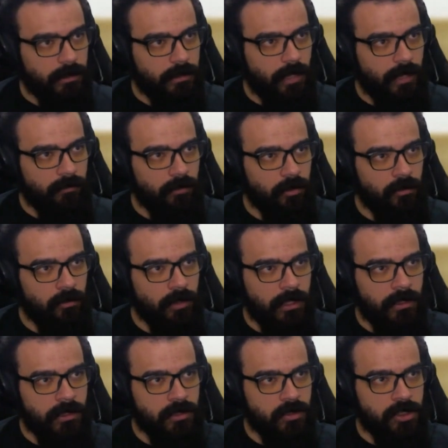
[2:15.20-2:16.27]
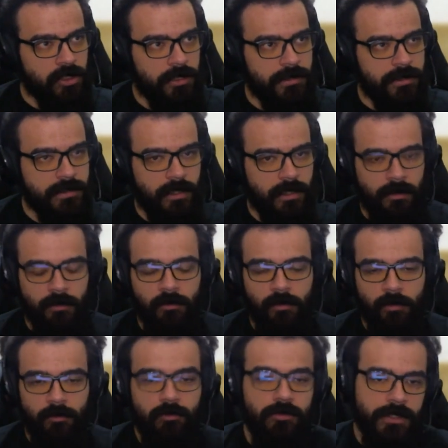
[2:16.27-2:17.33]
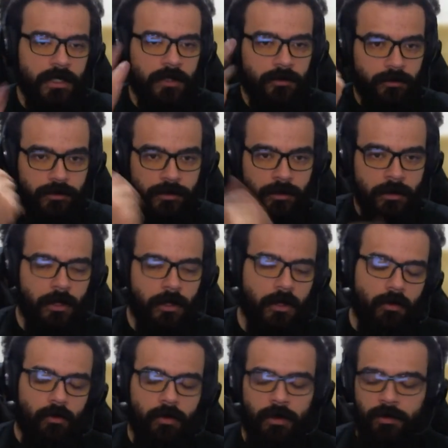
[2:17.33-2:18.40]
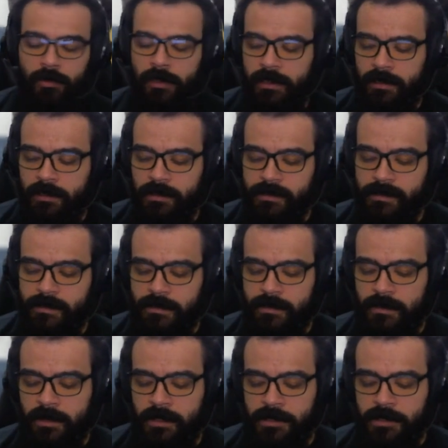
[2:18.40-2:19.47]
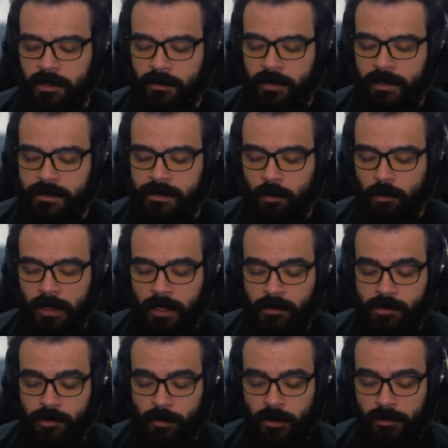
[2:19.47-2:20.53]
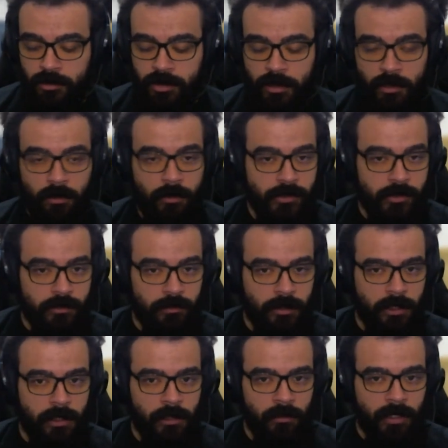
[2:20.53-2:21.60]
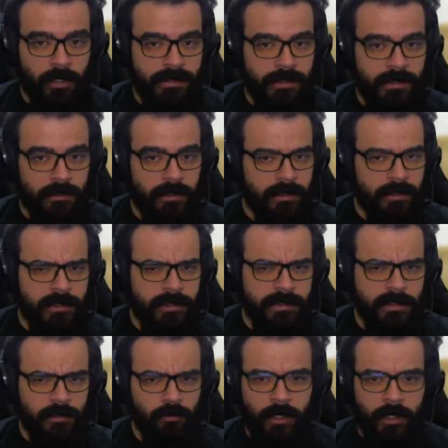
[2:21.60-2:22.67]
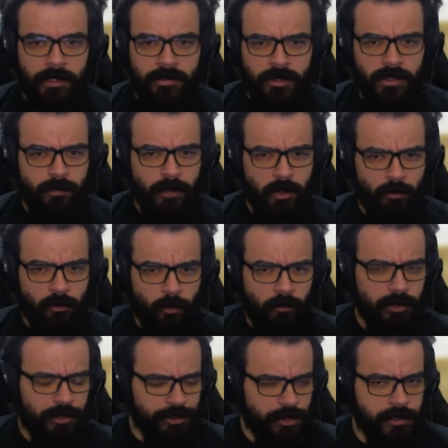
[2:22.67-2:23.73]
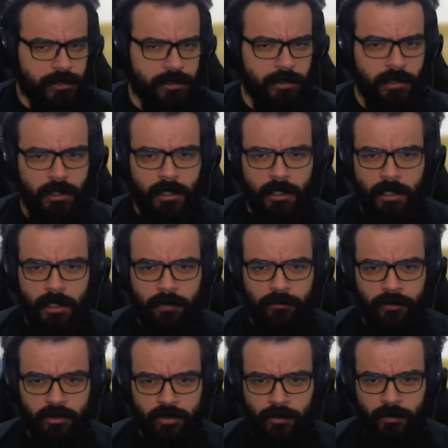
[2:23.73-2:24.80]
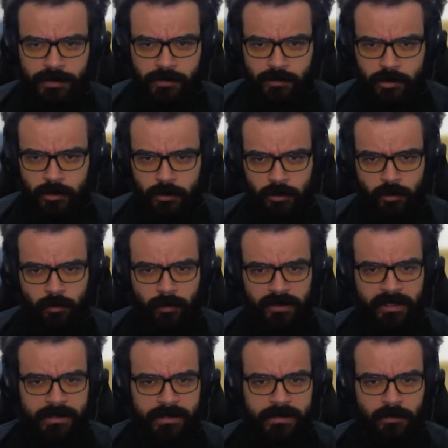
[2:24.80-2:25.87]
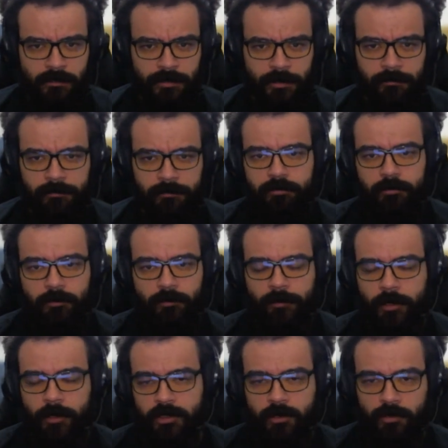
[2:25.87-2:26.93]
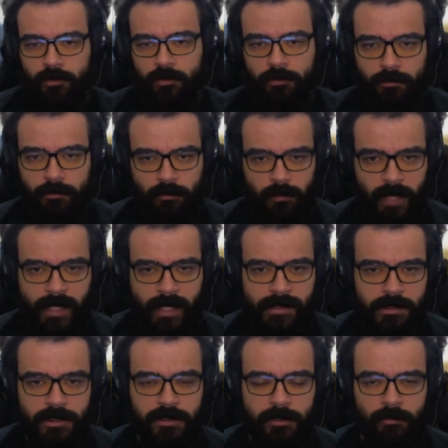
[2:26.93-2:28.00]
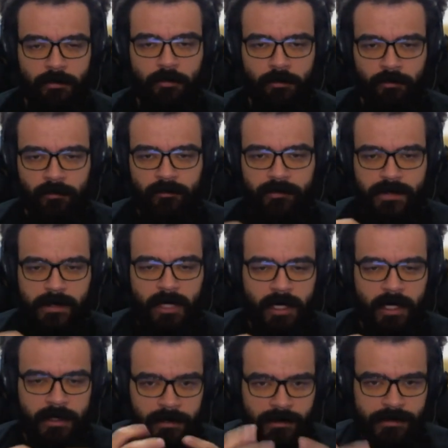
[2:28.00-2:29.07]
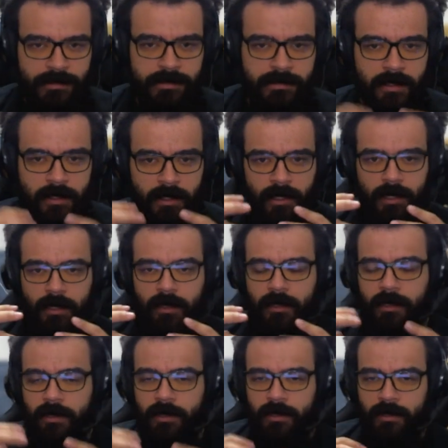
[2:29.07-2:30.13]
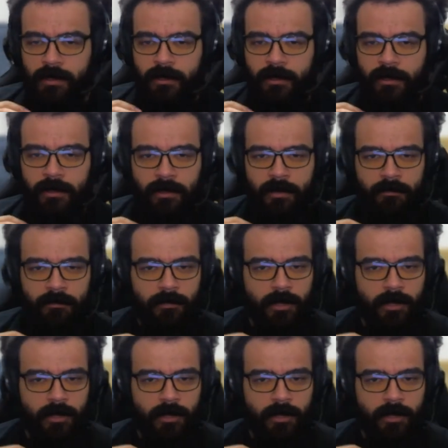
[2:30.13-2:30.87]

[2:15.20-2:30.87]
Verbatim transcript: estava na, nas notícias há alguns anos, quando eles decidiram que eles iam mudar o seu modelo de negócio e iam caçar tendências atuais, o que preocupou muita gente. Afinal de contas, um estúdio com uma tradição tão forte quanto essa de, um, sabe, raízes, a, a